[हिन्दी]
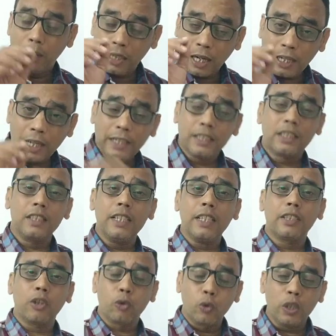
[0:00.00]
बनाना
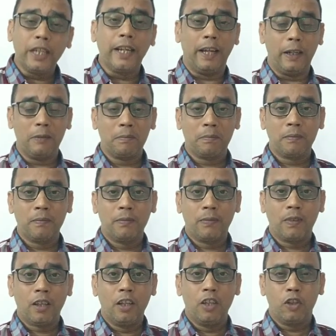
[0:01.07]
इसलिए ज़रूरी है
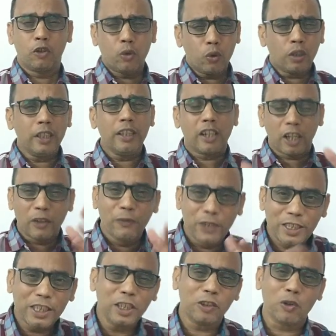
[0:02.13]
क्योंकि
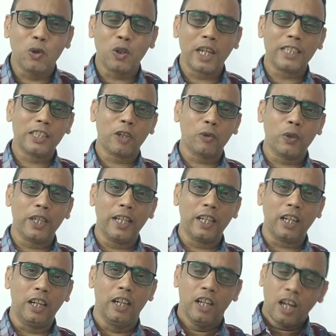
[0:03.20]
रिवीजन तो होना ज़रूरी
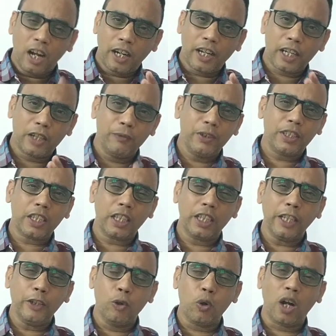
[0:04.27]
है ना अगर रिवीजन
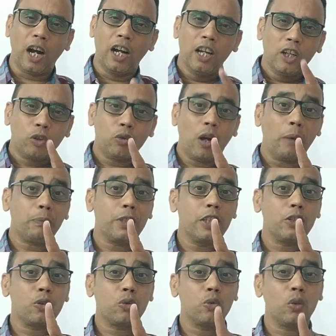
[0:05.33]
नहीं होगा तो
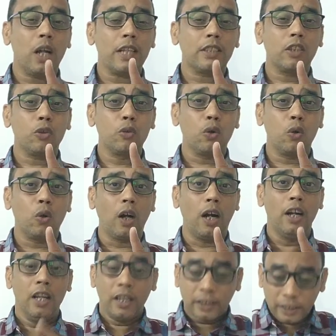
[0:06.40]
आपने सुना ज़रूर
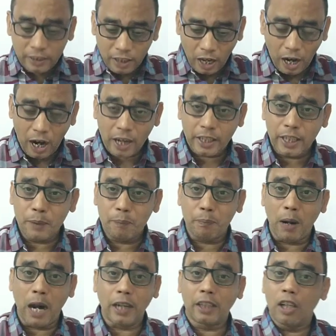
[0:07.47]
होगा कि आगे
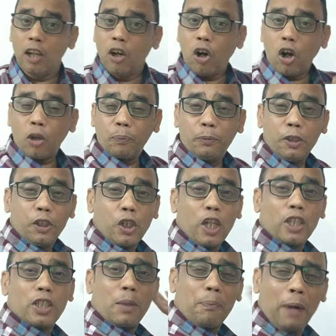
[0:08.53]
पाठ और
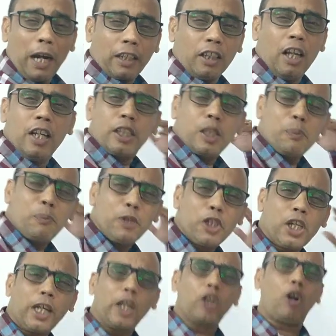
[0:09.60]
पीछे सपाट कि
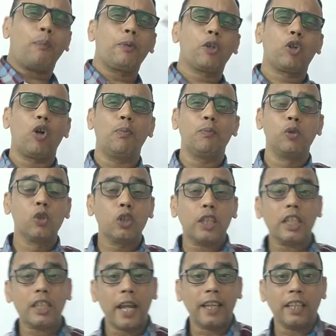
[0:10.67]
पीछे के टॉपिक को हम
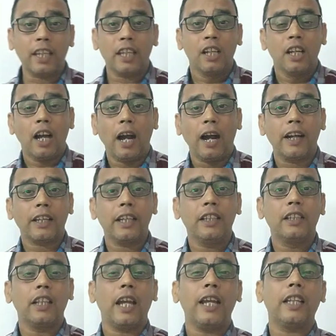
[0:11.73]
भूलते जाएंगे
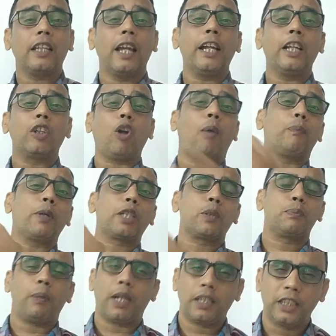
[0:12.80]
आगे नए नए
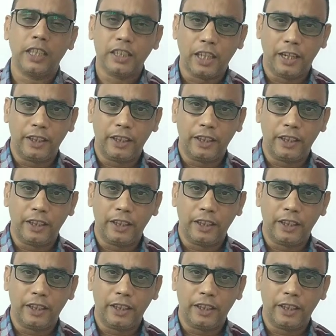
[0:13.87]
टॉपिक्स पढ़ते